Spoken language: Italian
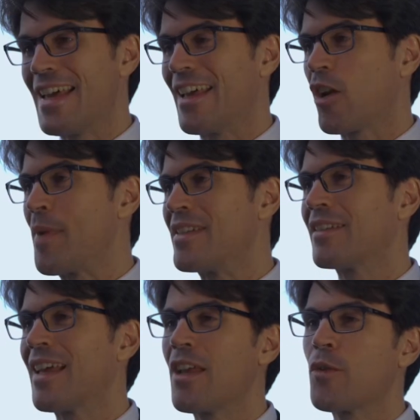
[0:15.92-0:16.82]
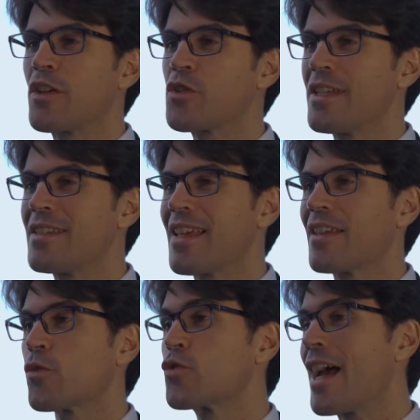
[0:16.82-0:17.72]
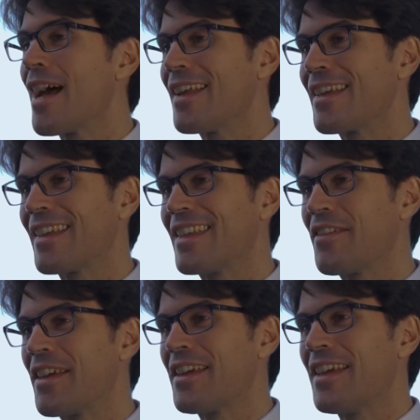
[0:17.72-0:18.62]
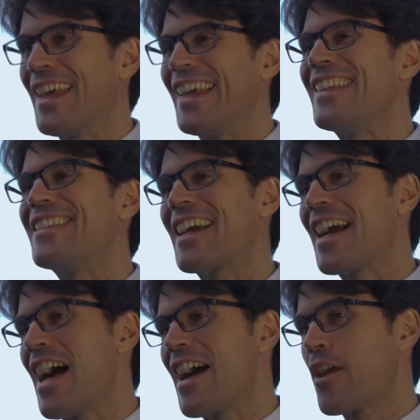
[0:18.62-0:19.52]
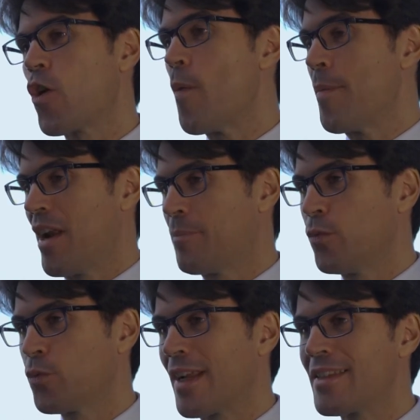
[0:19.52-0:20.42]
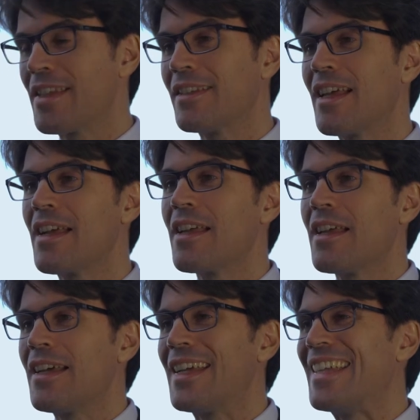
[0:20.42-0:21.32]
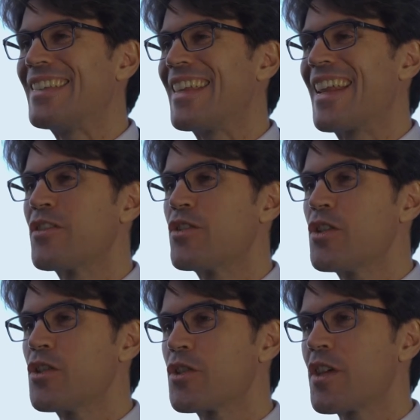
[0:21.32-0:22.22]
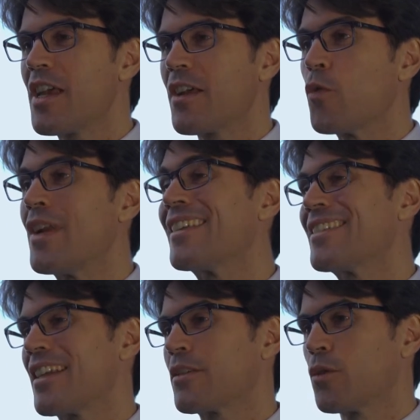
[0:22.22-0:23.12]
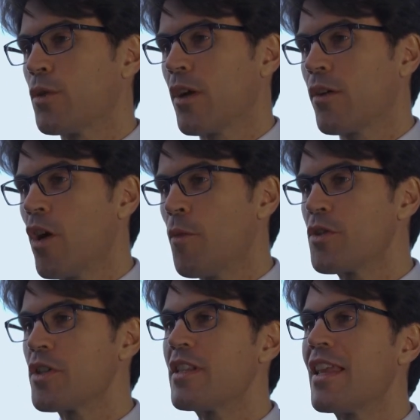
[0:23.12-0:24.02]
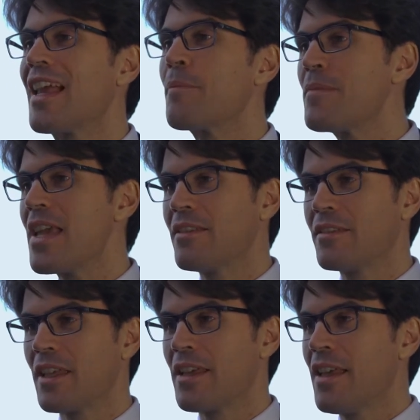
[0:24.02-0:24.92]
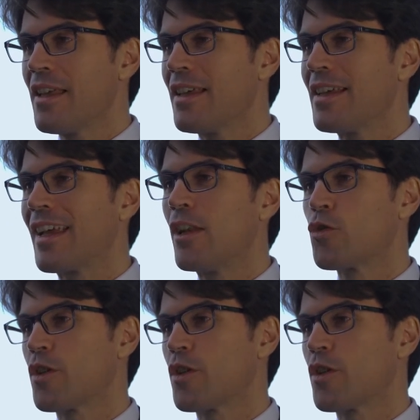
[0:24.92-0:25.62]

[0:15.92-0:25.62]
L'economia aziendale è una scienza sociale che deve indagare come per l'appunto l'azienda interagisce con altri attori economici nell'ambiente che lo